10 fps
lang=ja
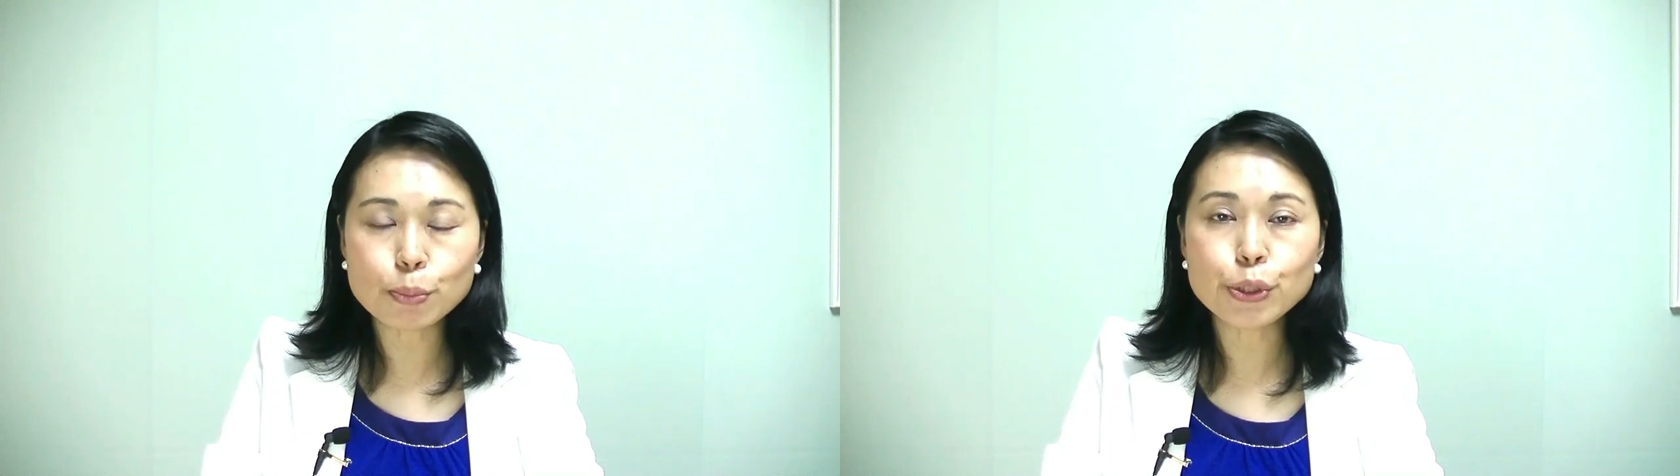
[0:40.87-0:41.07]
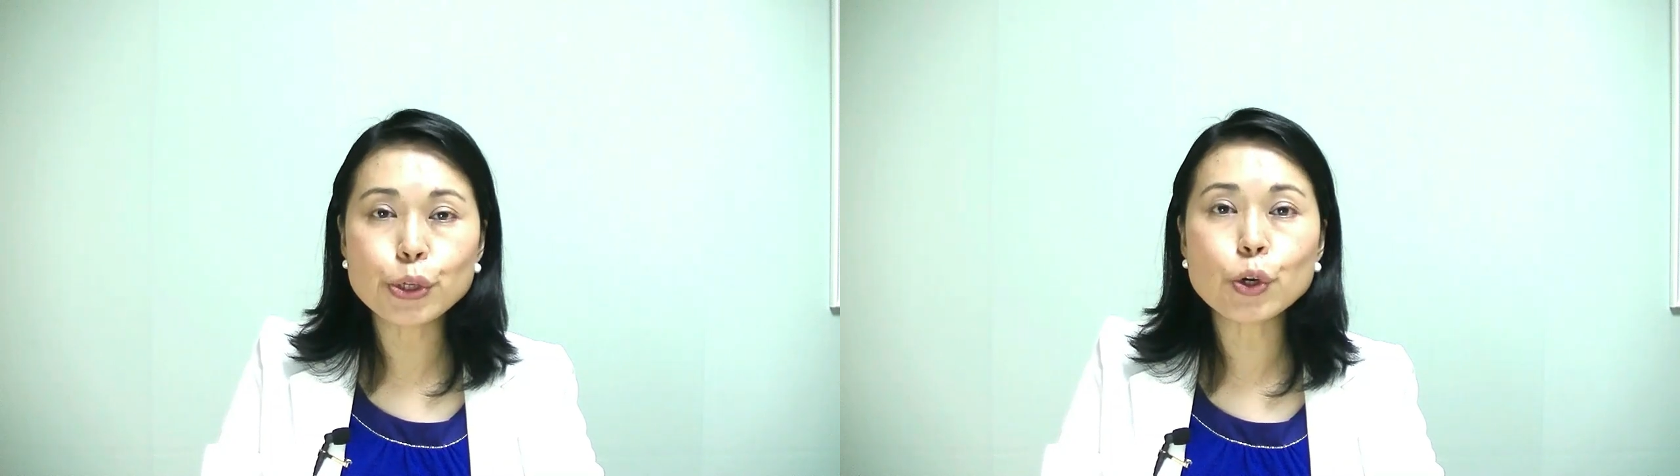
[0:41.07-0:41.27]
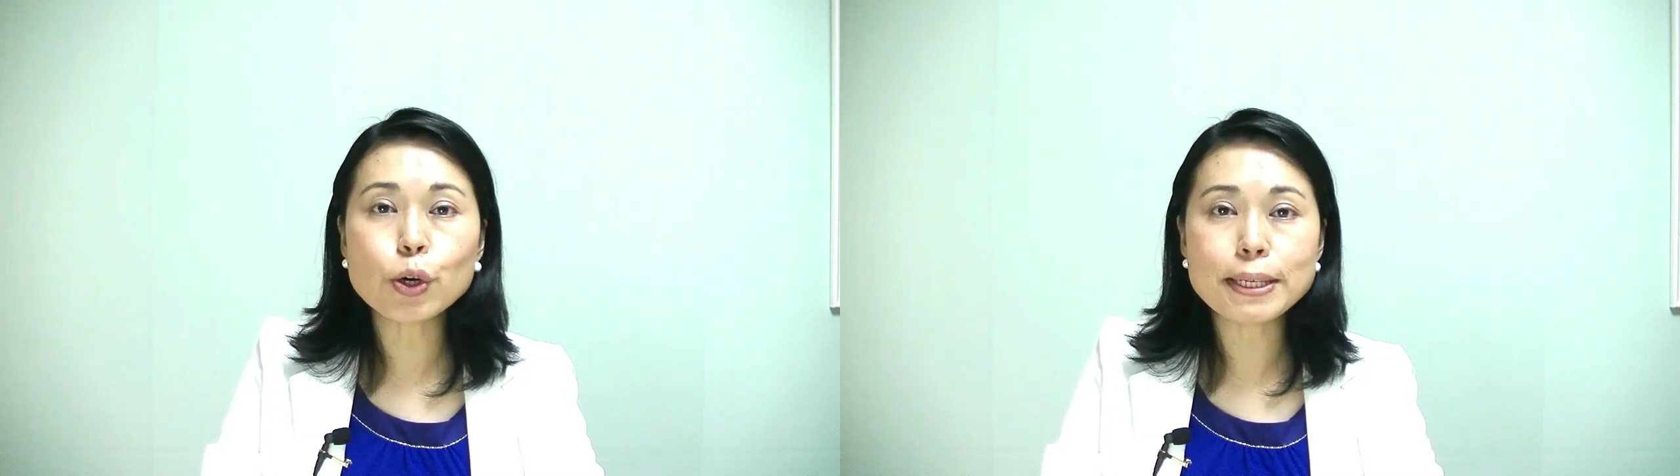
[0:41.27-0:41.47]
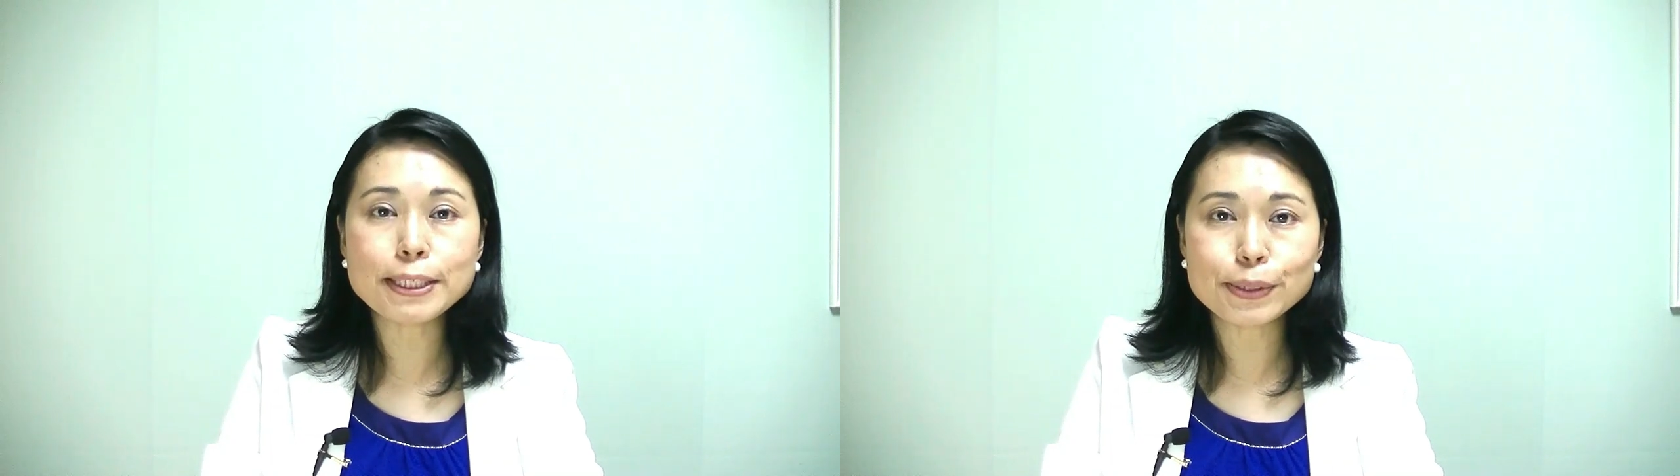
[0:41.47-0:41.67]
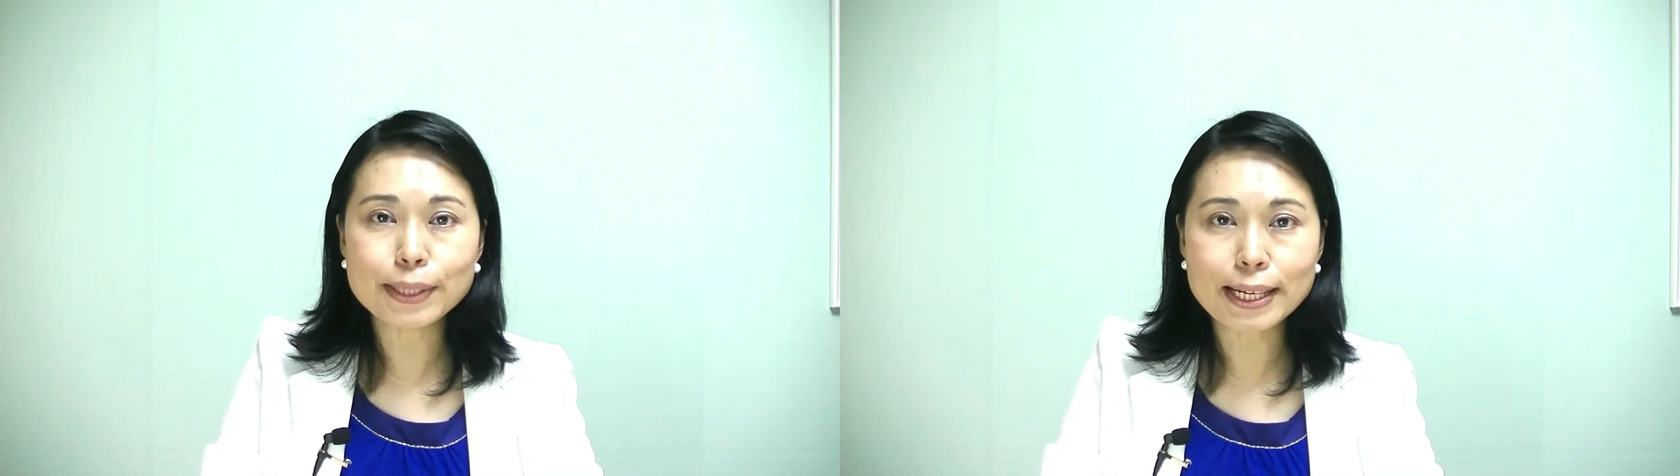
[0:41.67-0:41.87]
無料個
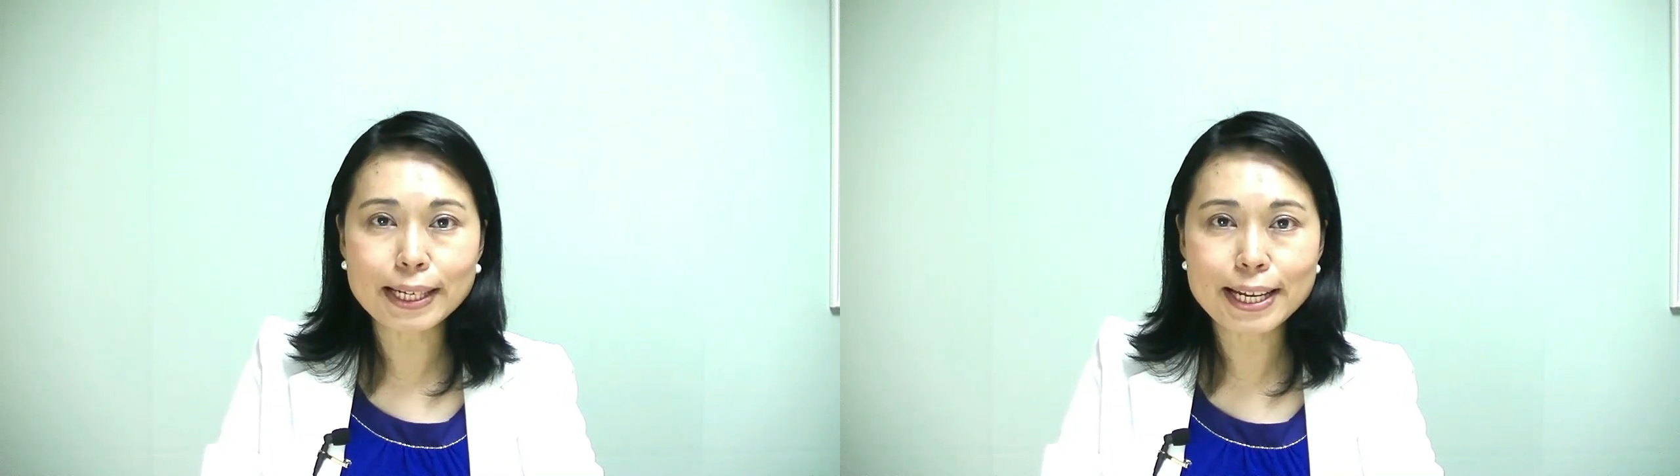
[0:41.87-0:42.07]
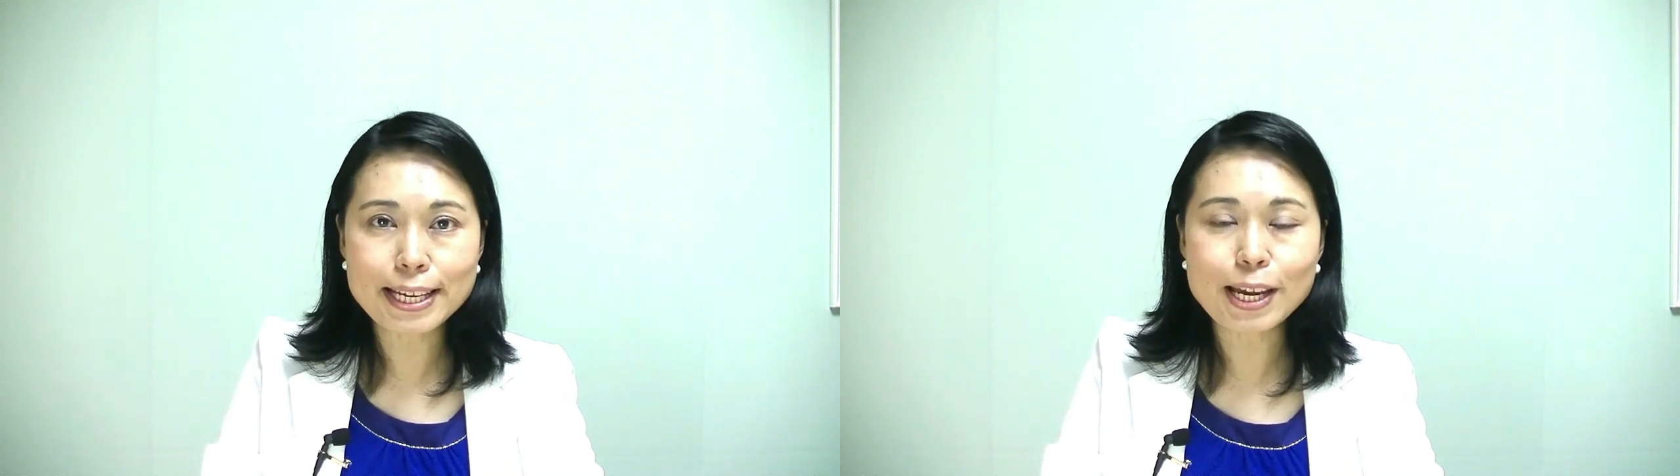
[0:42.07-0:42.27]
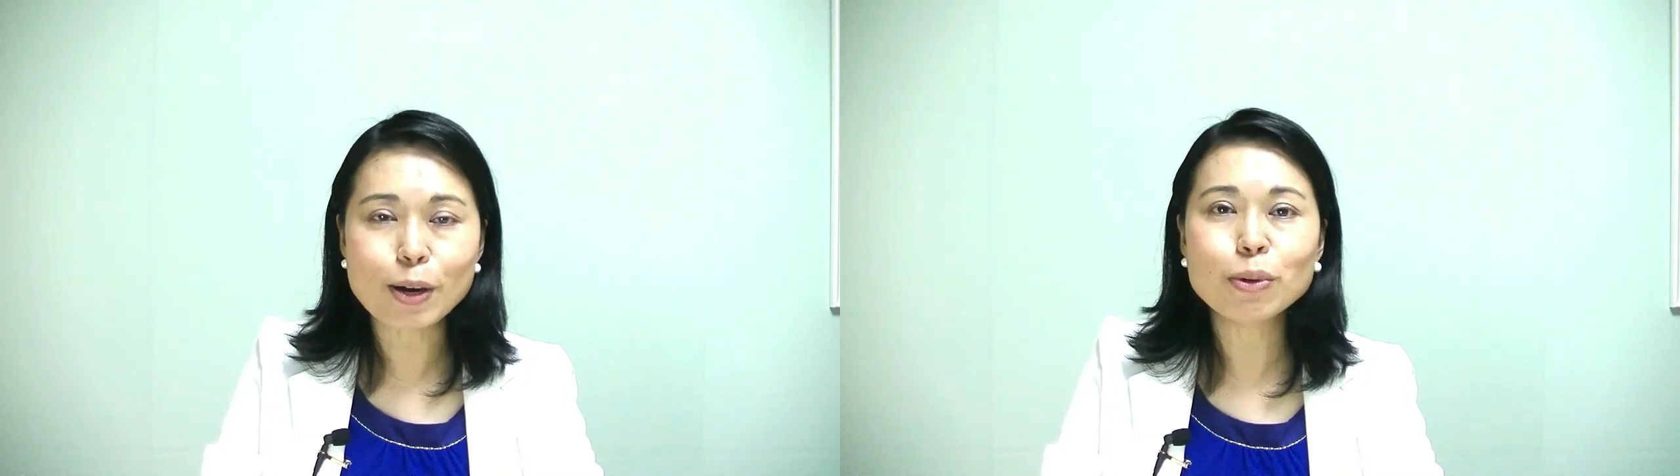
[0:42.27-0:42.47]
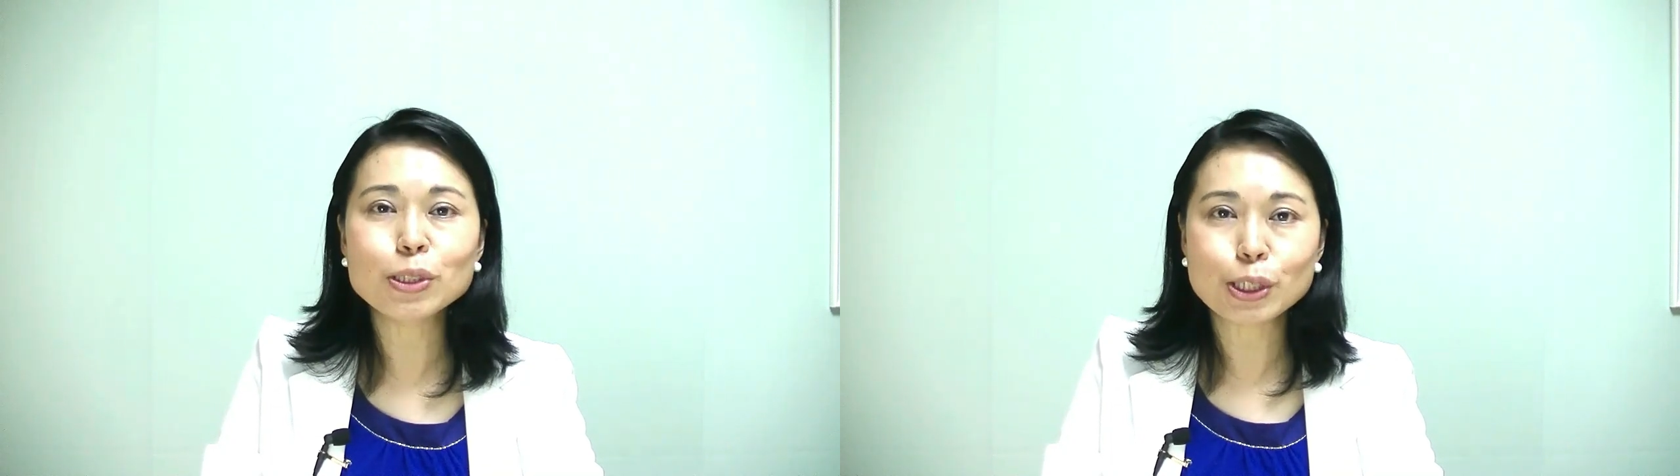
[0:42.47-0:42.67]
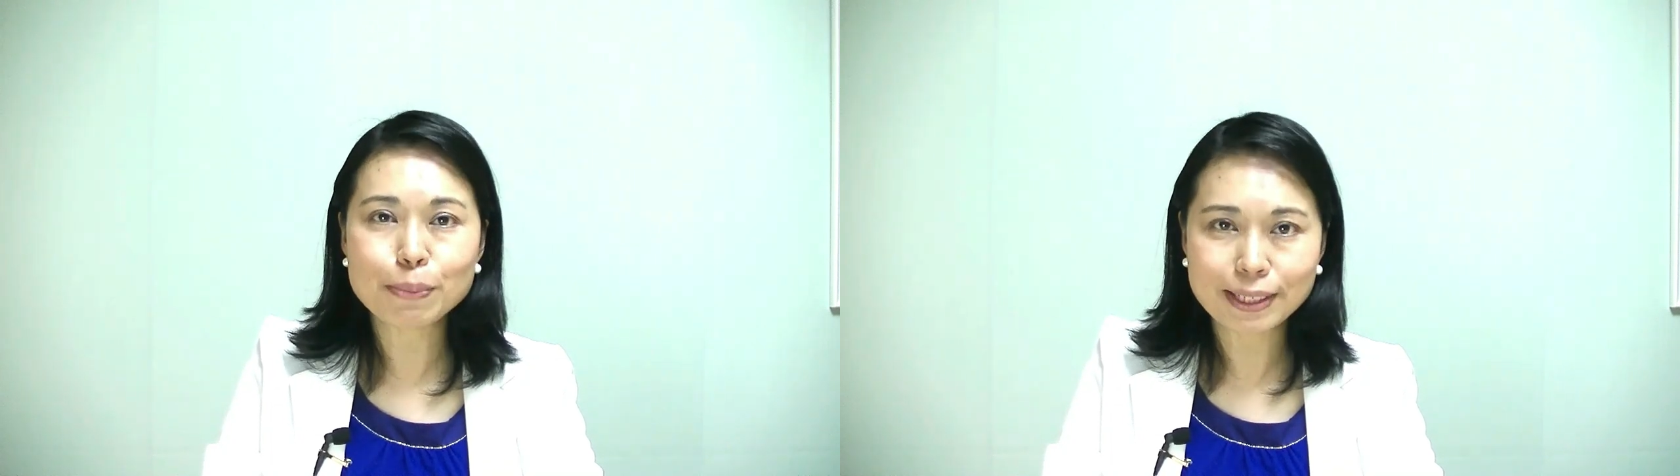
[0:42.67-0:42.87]
別相談会にお
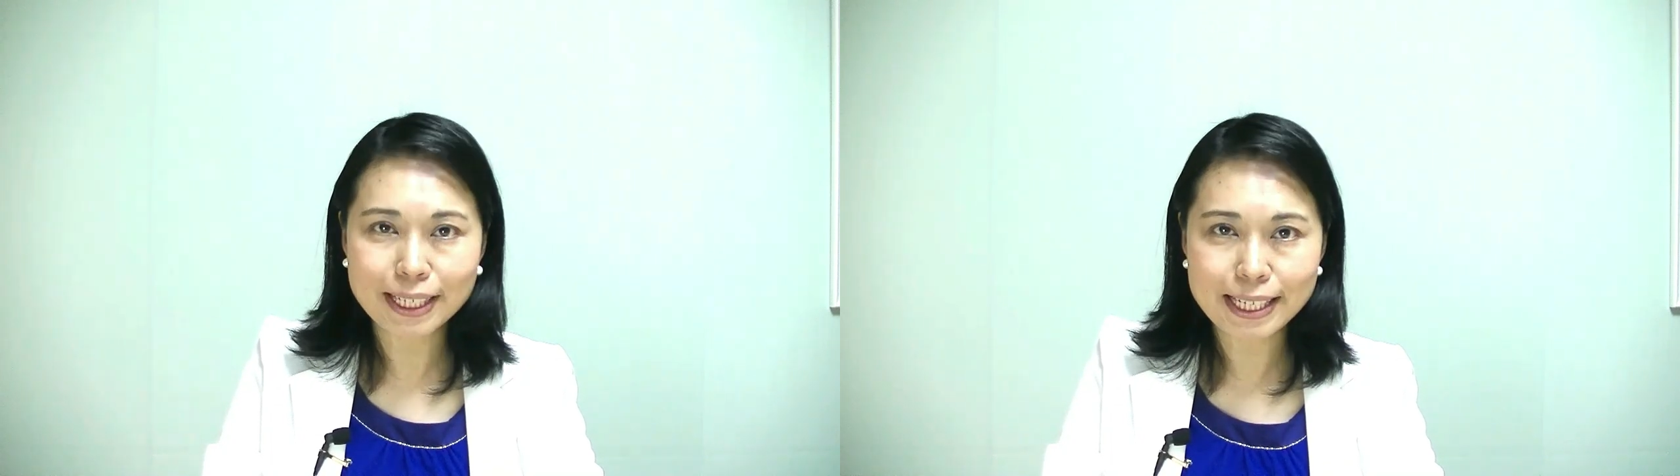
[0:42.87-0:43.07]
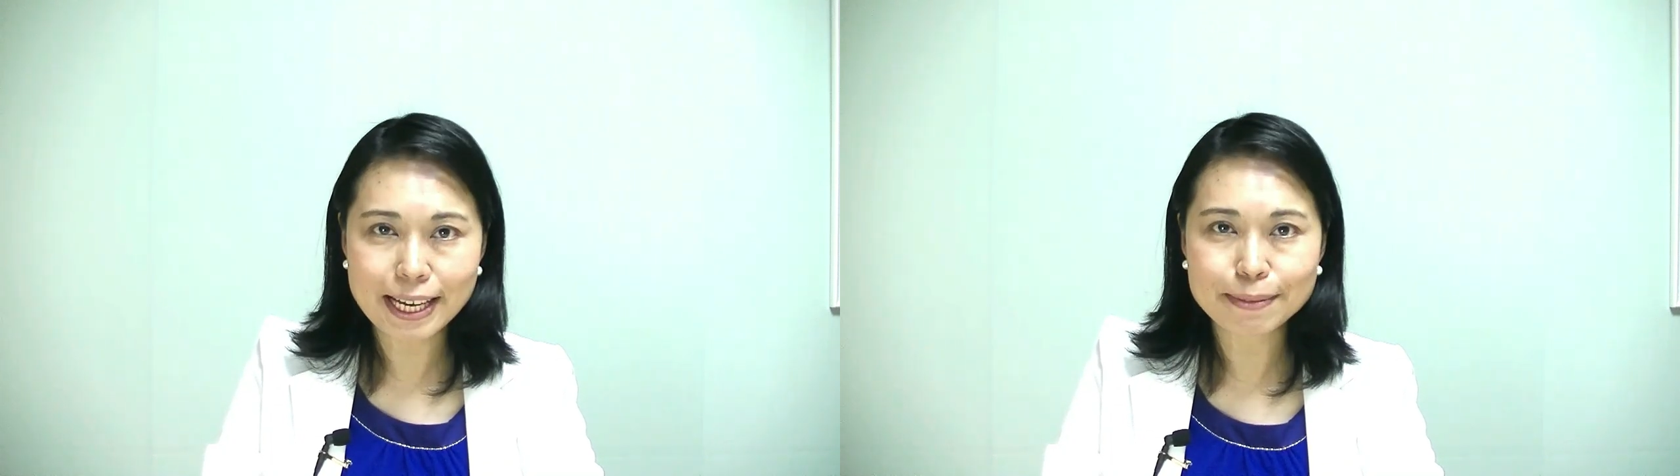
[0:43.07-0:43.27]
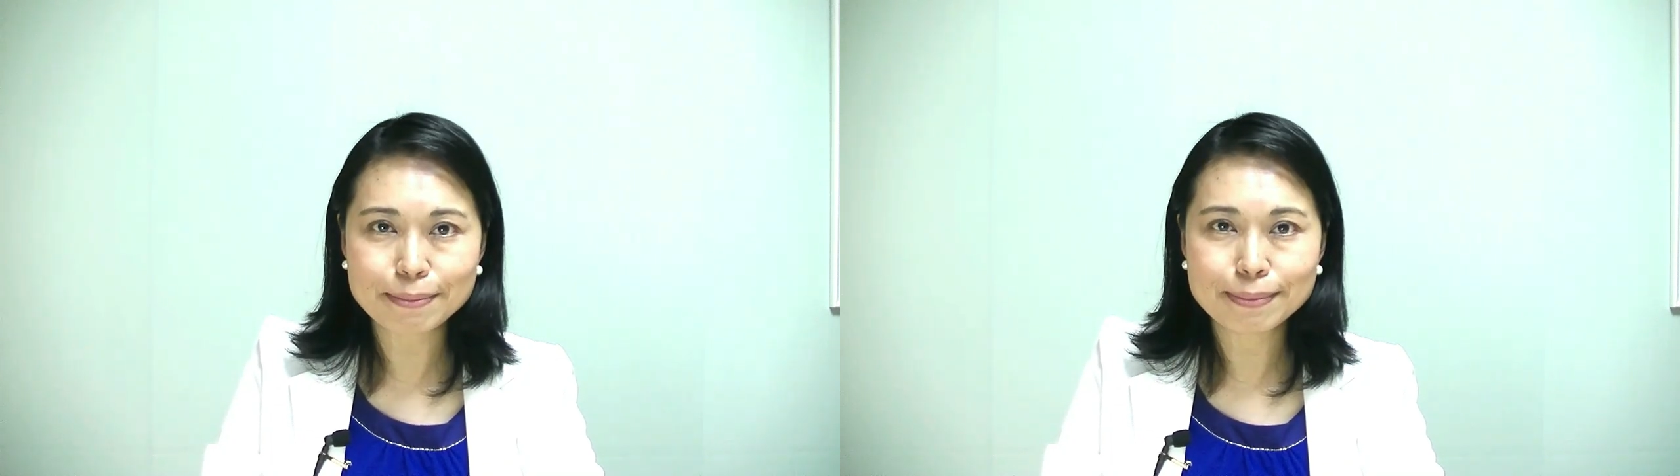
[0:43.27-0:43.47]
申し込みください。